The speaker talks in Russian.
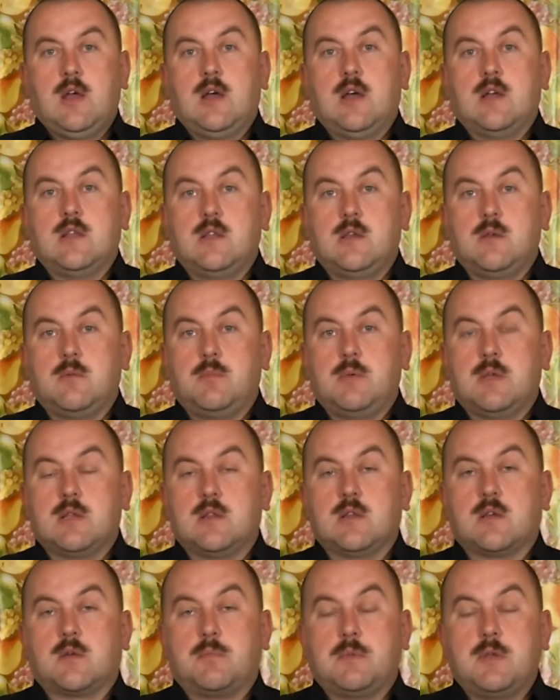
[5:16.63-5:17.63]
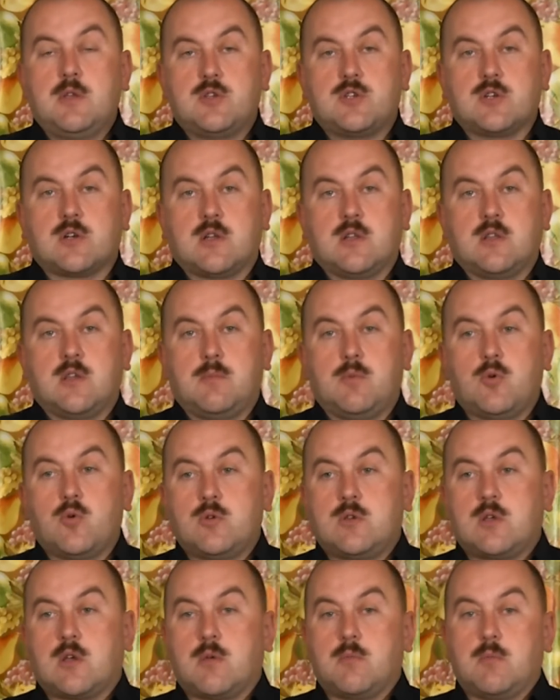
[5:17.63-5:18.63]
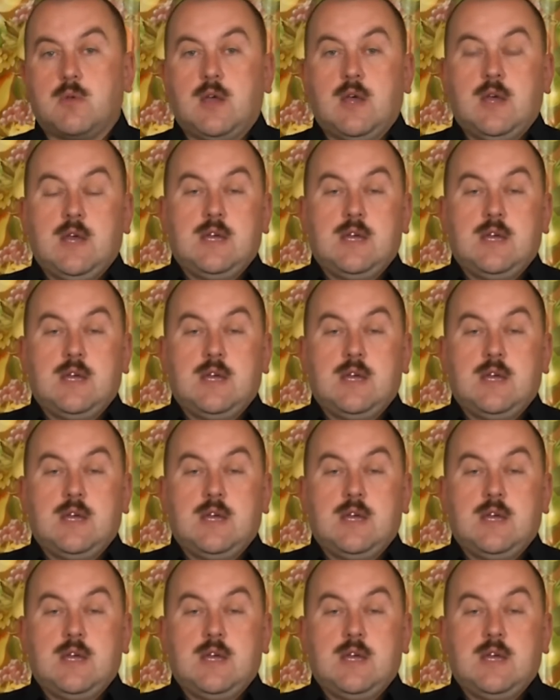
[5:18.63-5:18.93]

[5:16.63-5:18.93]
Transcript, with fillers: они бедных птичек антибиотиками,